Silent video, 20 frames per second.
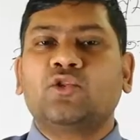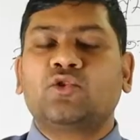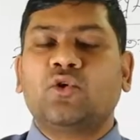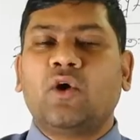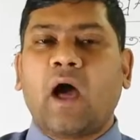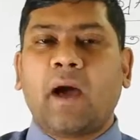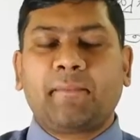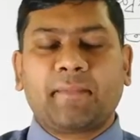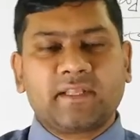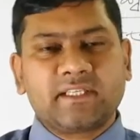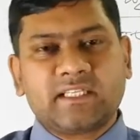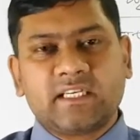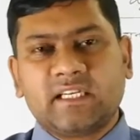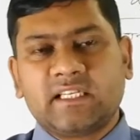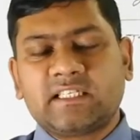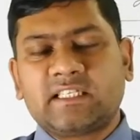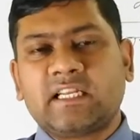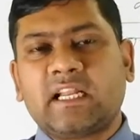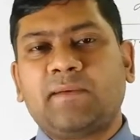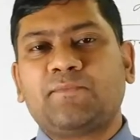তো আমরা
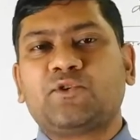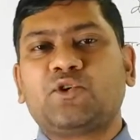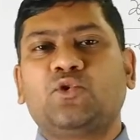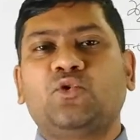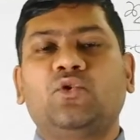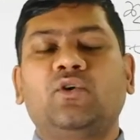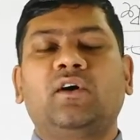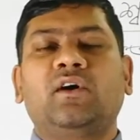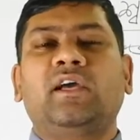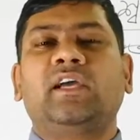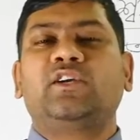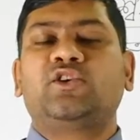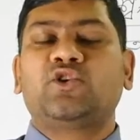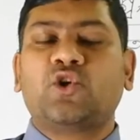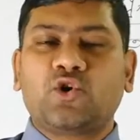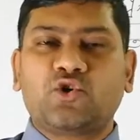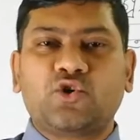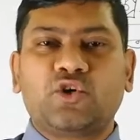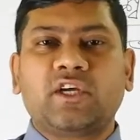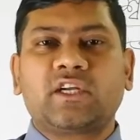জেনেছিলাম যে এই
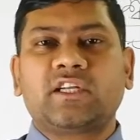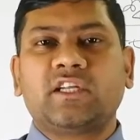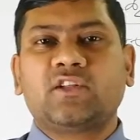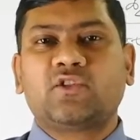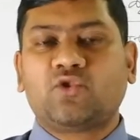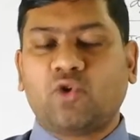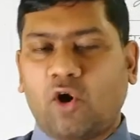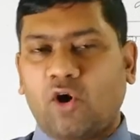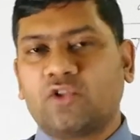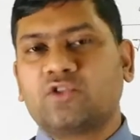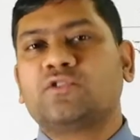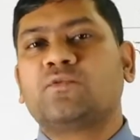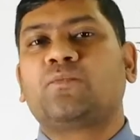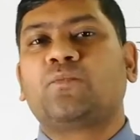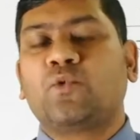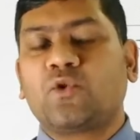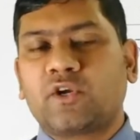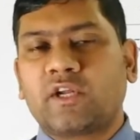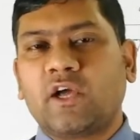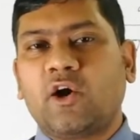শ্বসন একটি দহন
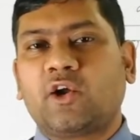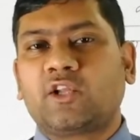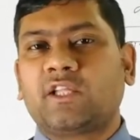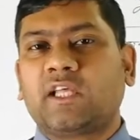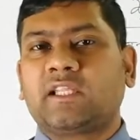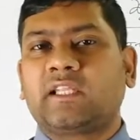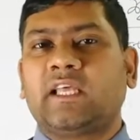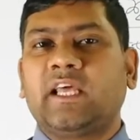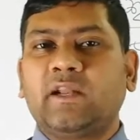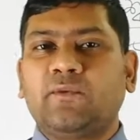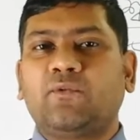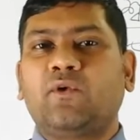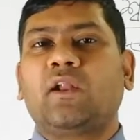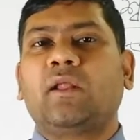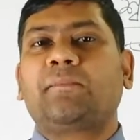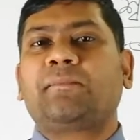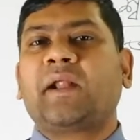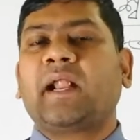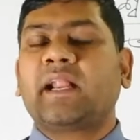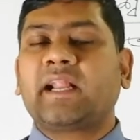প্রক্রিয়া অর্থাৎ এর
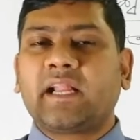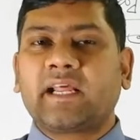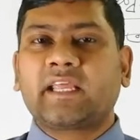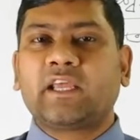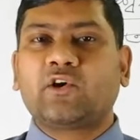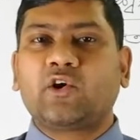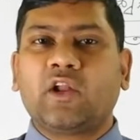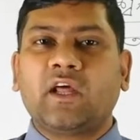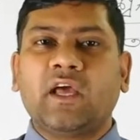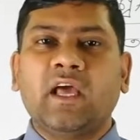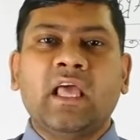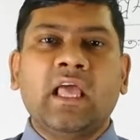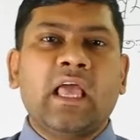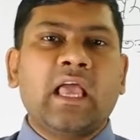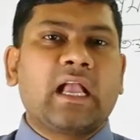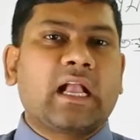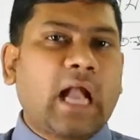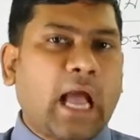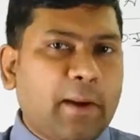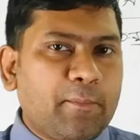ফলে প্রাণীরা কী করে
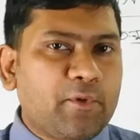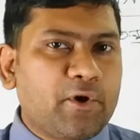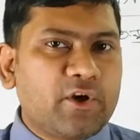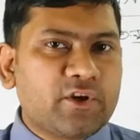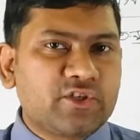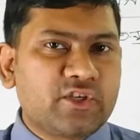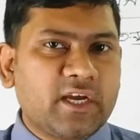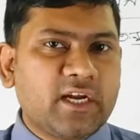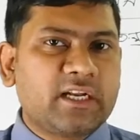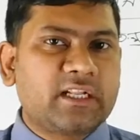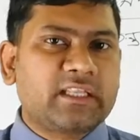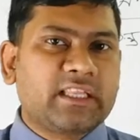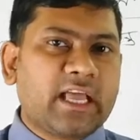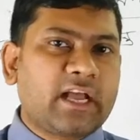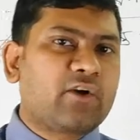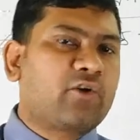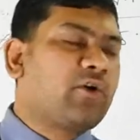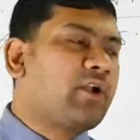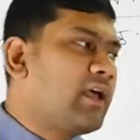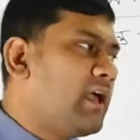কার্বন ডাইঅক্সাইড
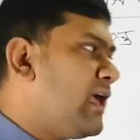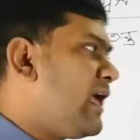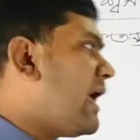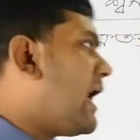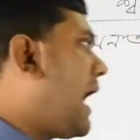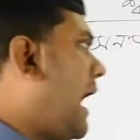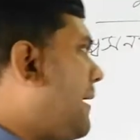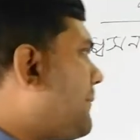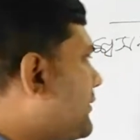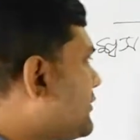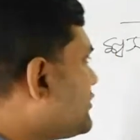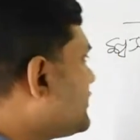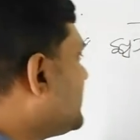ত্যাগ করে আমরা